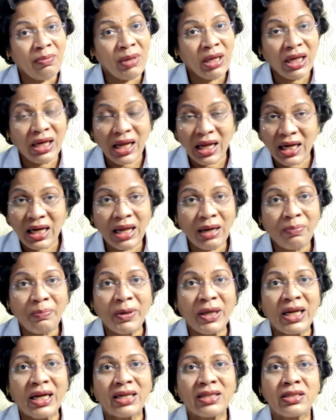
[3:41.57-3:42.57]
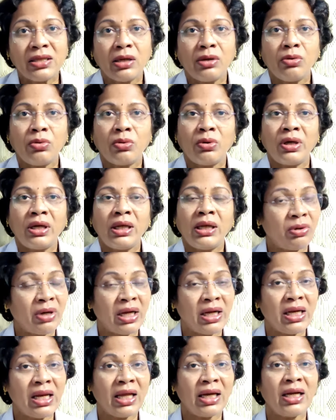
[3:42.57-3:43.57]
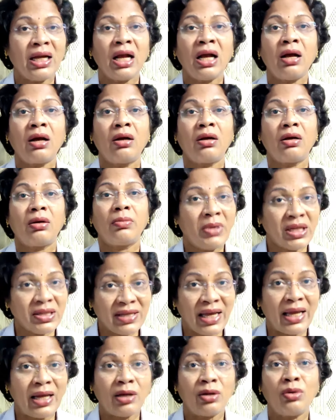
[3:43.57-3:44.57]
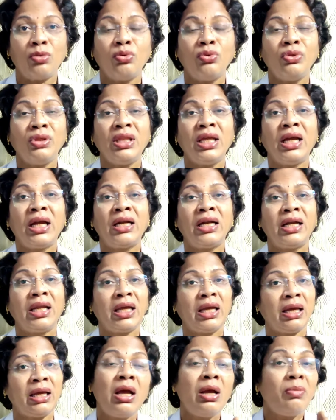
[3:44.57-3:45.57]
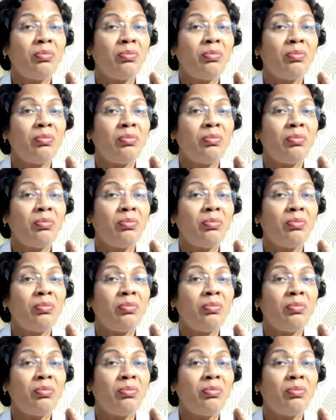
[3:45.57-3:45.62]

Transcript: అదే మీ రెగ్యులర్ పీరియడ్స్ అనుకోండి రెగ్యులర్గా మీ సైకిల్ ఉంది అంటే